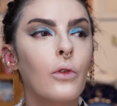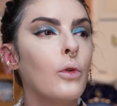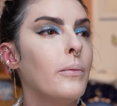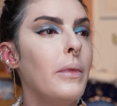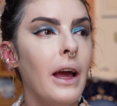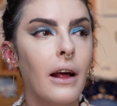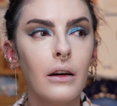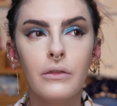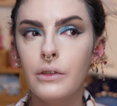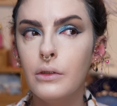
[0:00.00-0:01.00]
tô
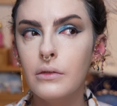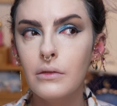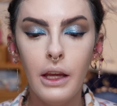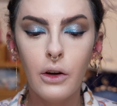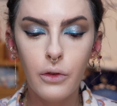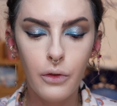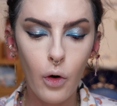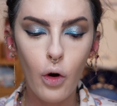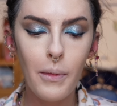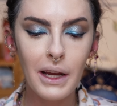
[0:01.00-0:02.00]
bela, viu? Eu
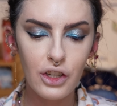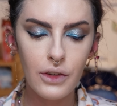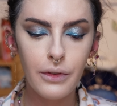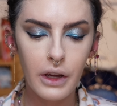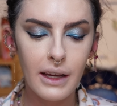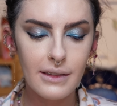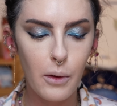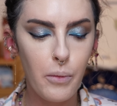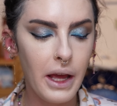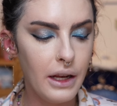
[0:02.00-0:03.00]
vou matificar essa
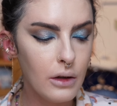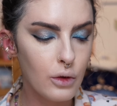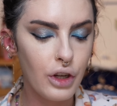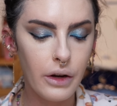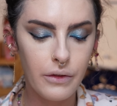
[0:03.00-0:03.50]
pele e eu já